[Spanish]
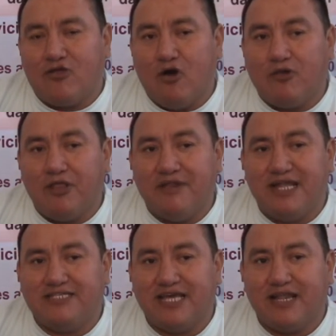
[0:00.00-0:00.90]
cobro
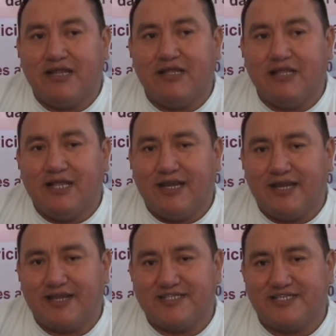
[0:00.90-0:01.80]
debería ser
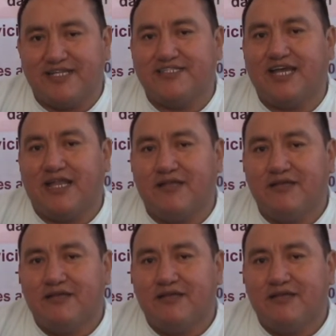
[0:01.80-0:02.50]
residencial.